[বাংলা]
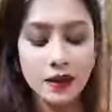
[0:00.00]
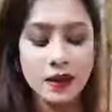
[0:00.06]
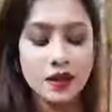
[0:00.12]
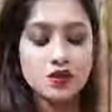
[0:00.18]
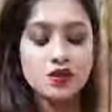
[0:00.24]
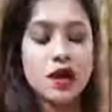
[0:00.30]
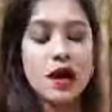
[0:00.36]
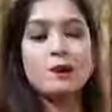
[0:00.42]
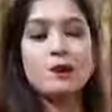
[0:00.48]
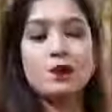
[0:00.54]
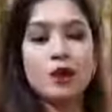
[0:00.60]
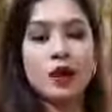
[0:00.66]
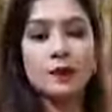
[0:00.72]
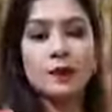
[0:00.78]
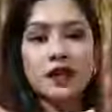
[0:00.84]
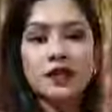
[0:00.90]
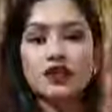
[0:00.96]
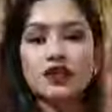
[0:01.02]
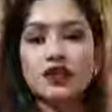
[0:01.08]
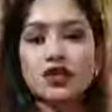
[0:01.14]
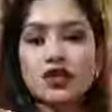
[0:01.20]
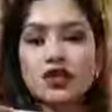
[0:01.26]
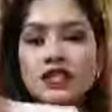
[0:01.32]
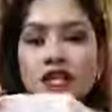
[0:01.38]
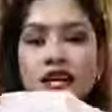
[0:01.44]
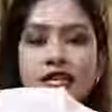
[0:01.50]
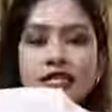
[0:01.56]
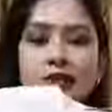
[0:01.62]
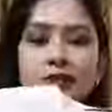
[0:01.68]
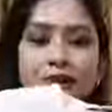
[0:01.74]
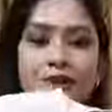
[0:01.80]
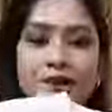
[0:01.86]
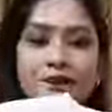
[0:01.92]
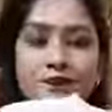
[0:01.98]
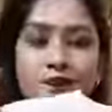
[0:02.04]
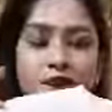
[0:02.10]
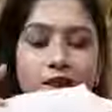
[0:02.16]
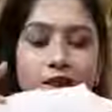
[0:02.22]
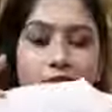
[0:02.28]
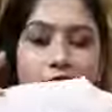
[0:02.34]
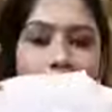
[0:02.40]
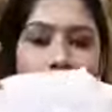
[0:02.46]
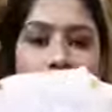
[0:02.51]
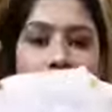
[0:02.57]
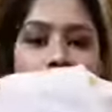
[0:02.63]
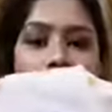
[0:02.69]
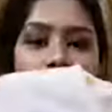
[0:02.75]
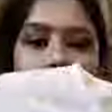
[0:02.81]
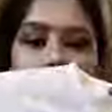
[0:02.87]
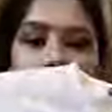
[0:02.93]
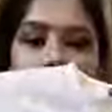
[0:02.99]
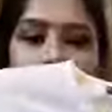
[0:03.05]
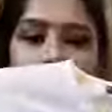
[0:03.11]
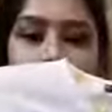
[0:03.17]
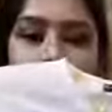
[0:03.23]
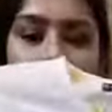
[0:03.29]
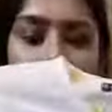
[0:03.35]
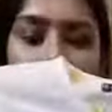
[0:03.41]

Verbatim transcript: সো আপু আপনার জন্য হচ্ছে এই যে এটা একটা বেবি